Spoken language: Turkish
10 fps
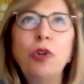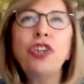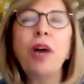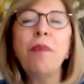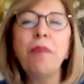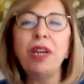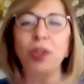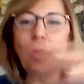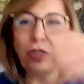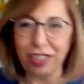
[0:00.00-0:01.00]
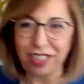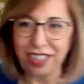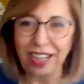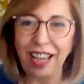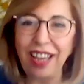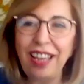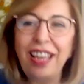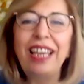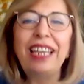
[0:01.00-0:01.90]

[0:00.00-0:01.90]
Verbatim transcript: boşanma noktasına